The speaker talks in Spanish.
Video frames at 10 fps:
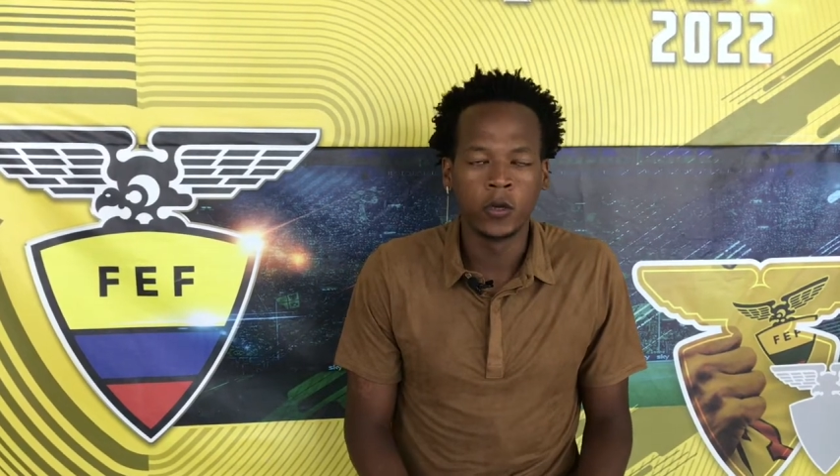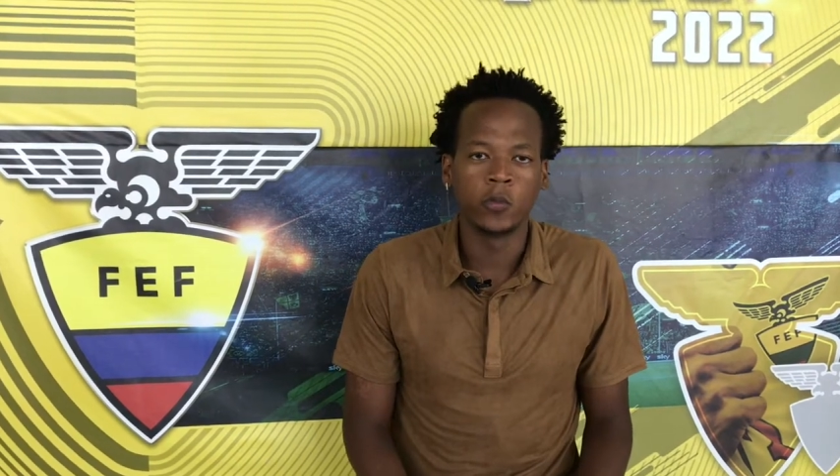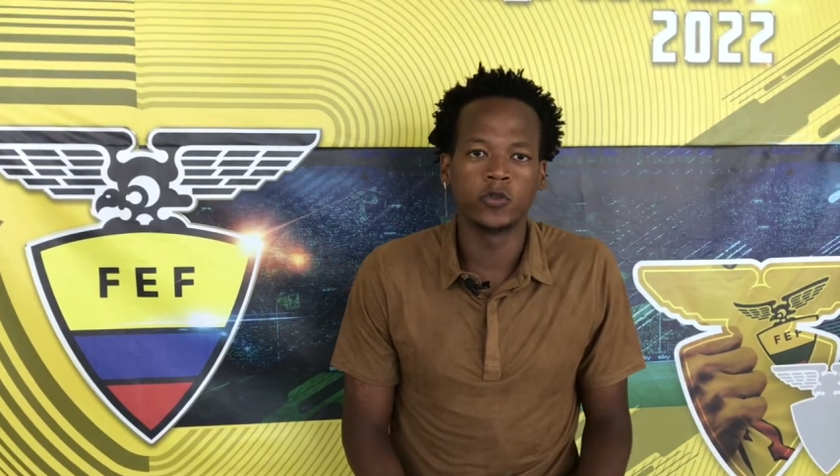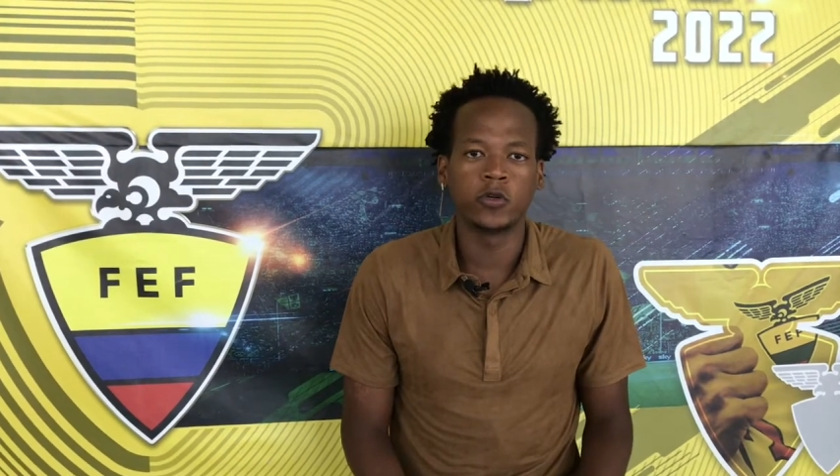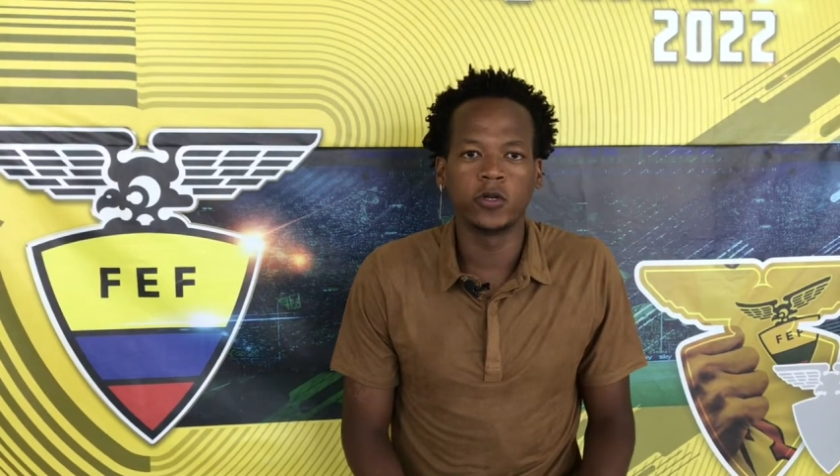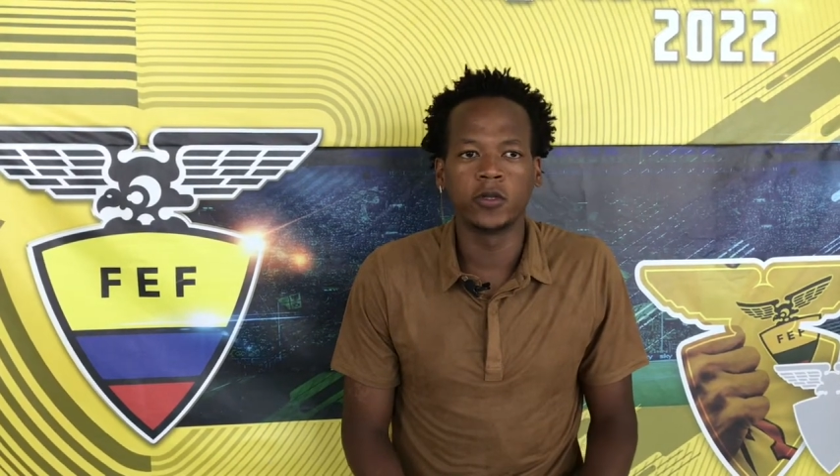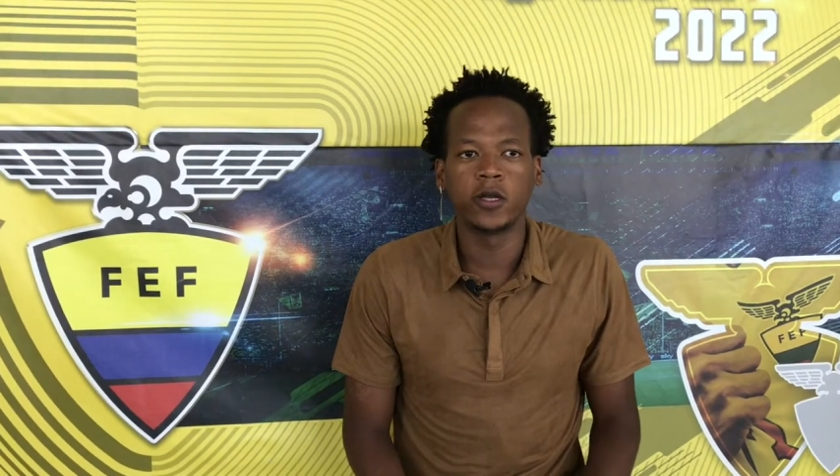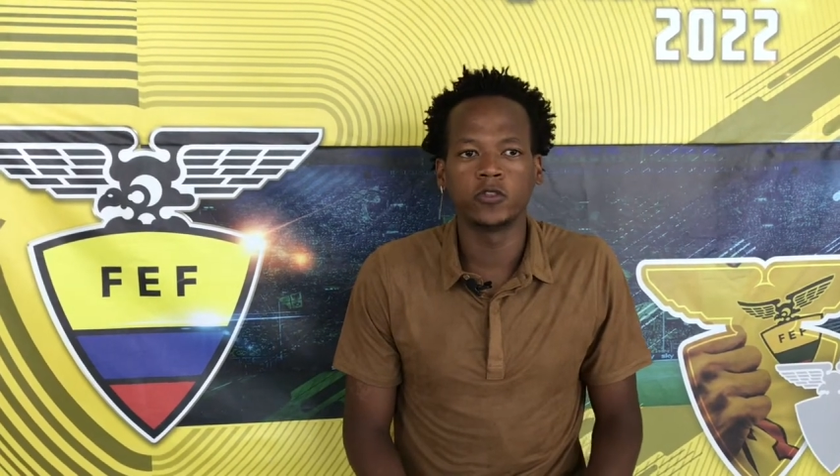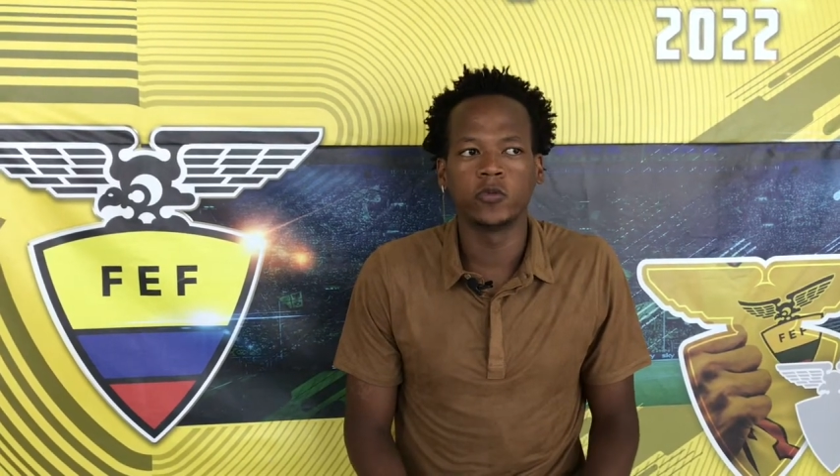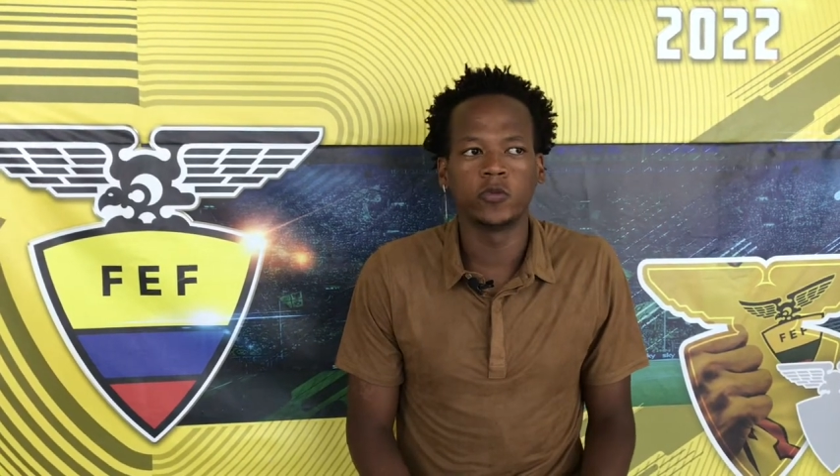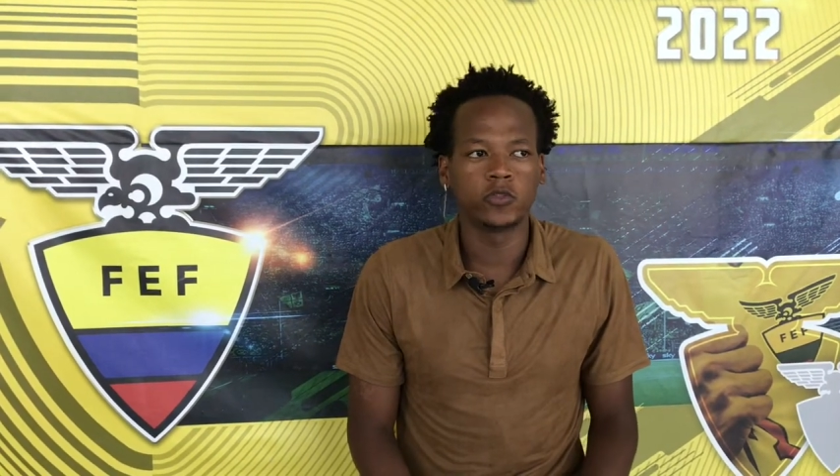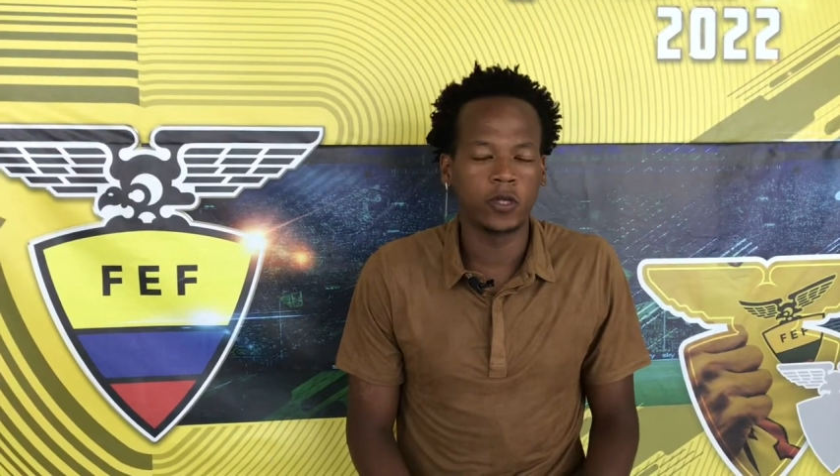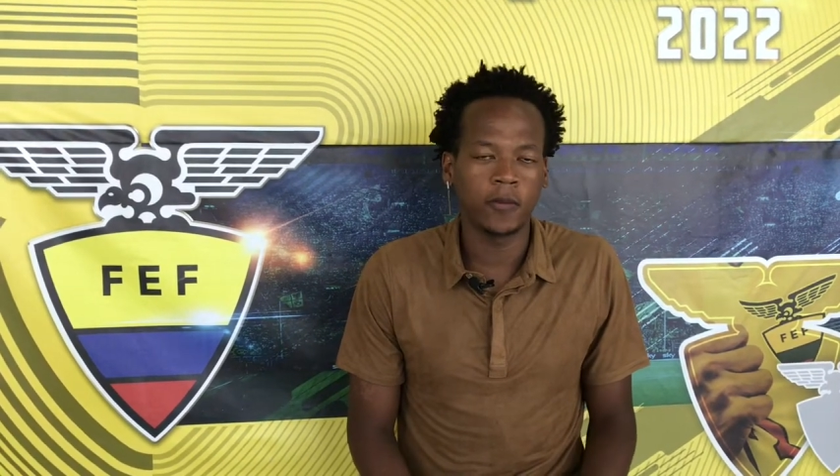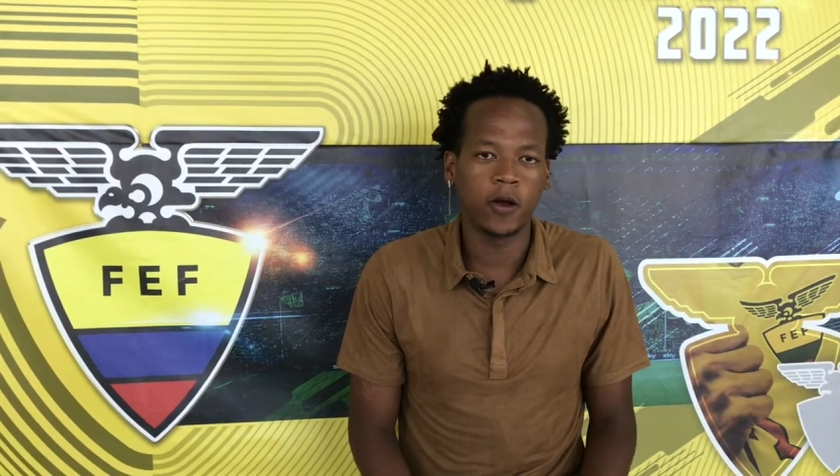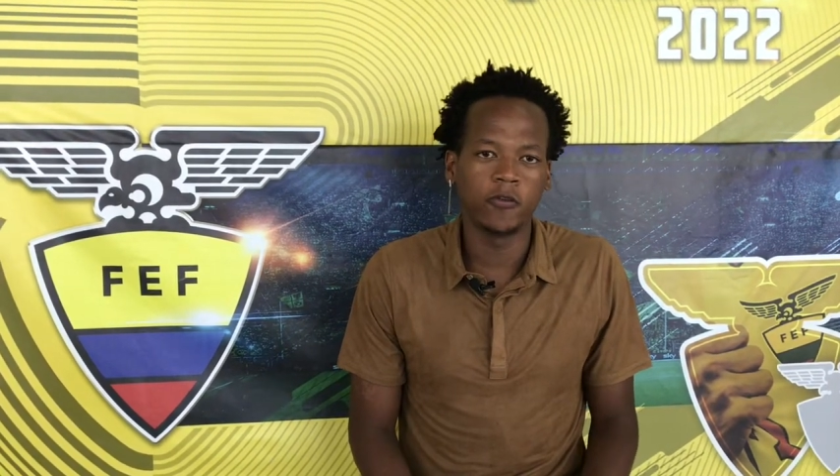mucho gimnasio, mucho
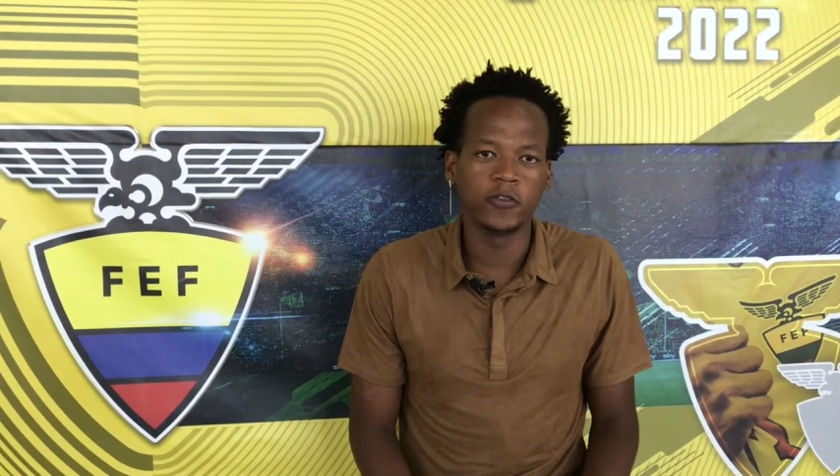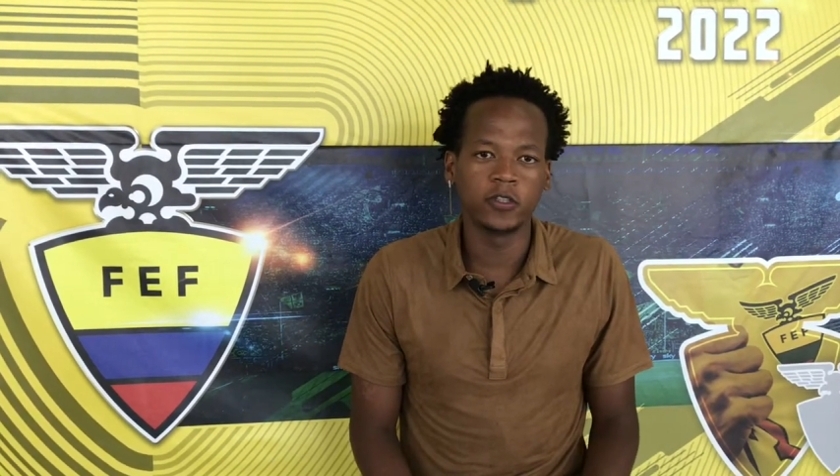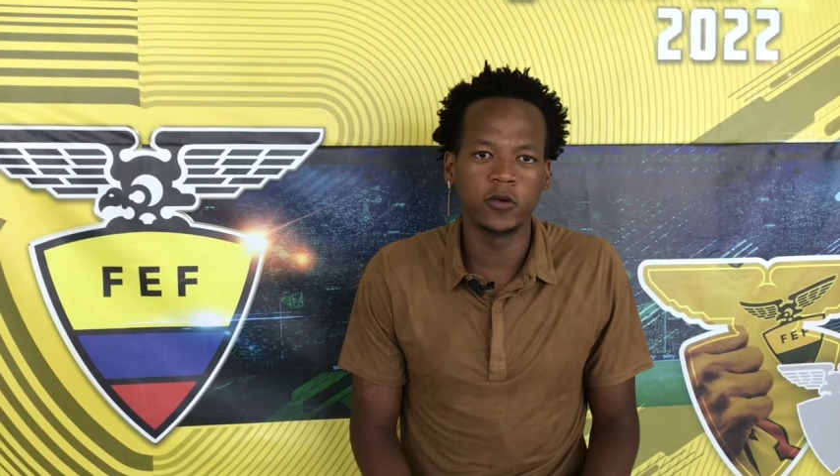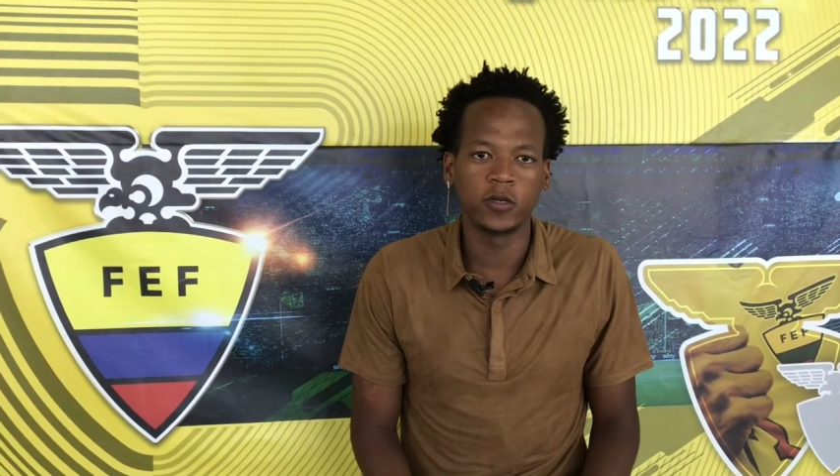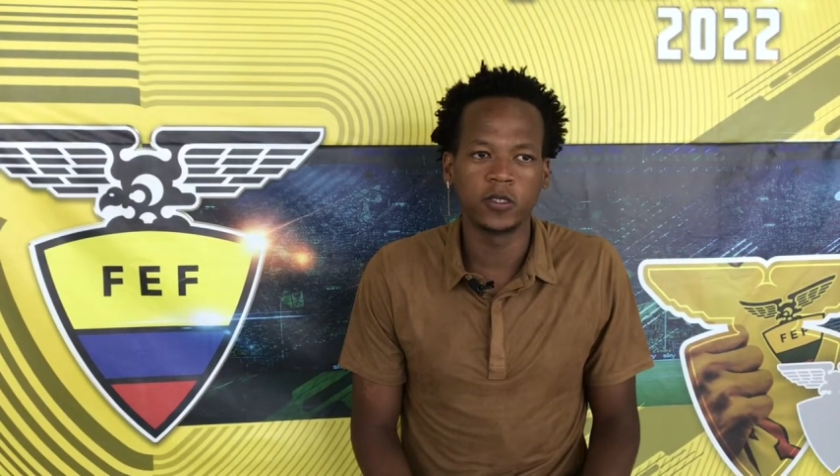trabajo físico,